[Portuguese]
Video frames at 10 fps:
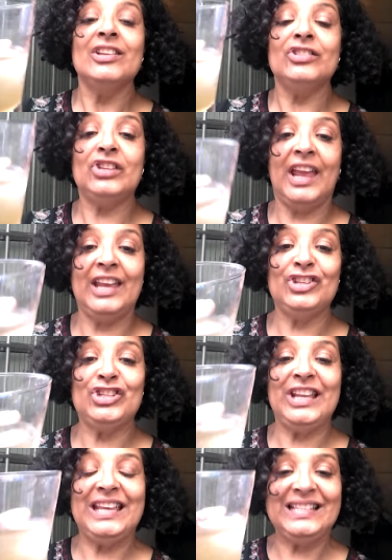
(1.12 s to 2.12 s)

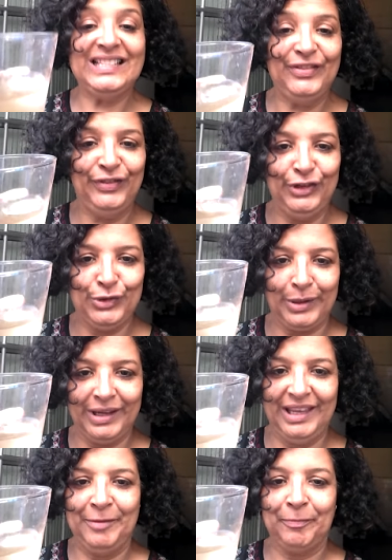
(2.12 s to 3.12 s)
Gente, esse vídeo
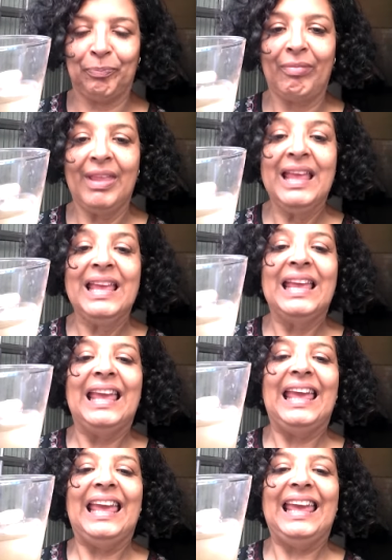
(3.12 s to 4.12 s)
aqui,
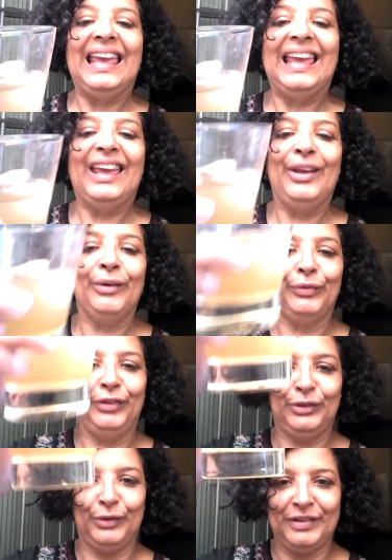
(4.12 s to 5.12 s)
é, eu
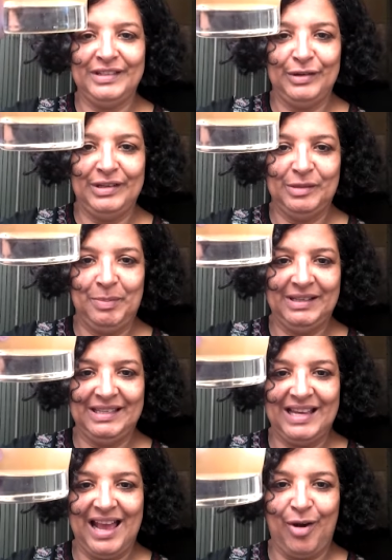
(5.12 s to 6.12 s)
estou fazendo
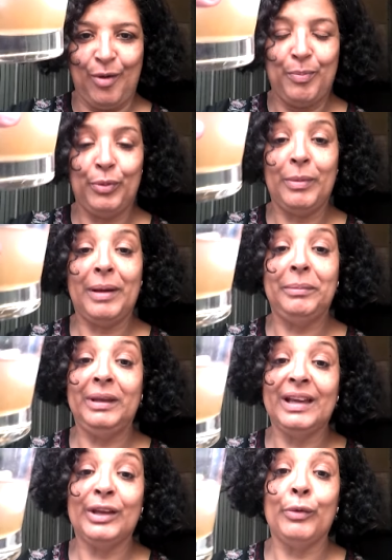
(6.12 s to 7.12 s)
especial para uma
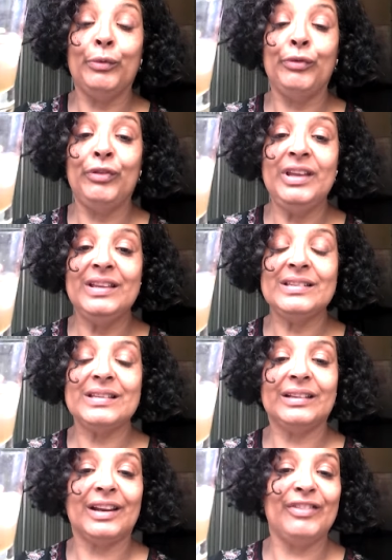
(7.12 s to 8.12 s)
amiga que eu
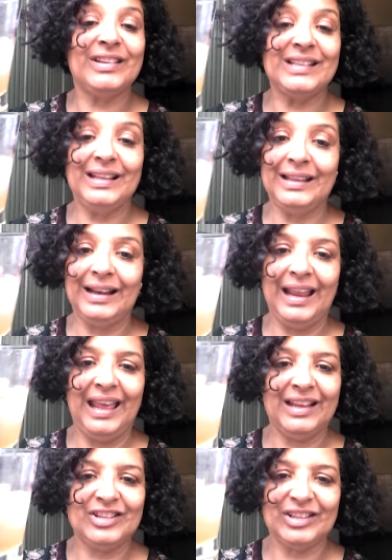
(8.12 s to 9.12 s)
fiz através da
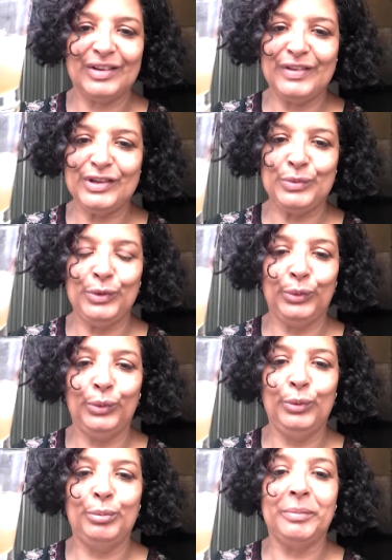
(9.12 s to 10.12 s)
internet, através do
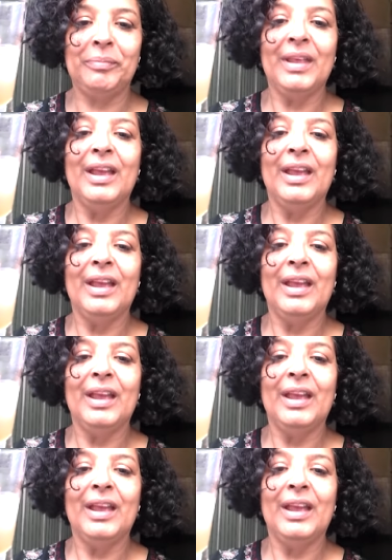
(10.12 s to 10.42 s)
YouTube.